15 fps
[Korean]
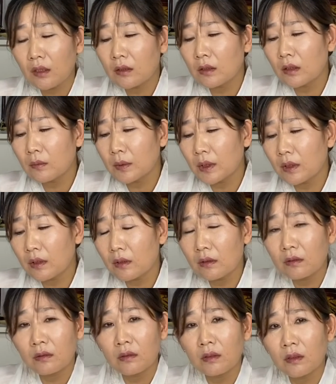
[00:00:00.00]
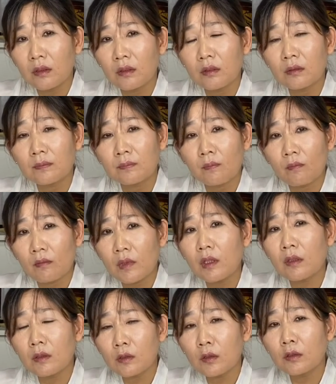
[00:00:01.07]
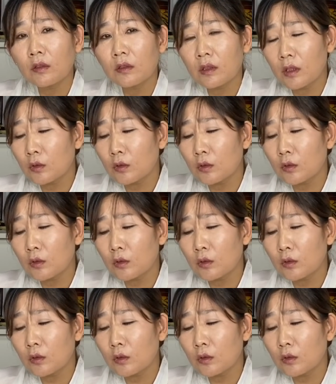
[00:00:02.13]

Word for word: 아, 그렇게 또 써주시겠다. 네, 저는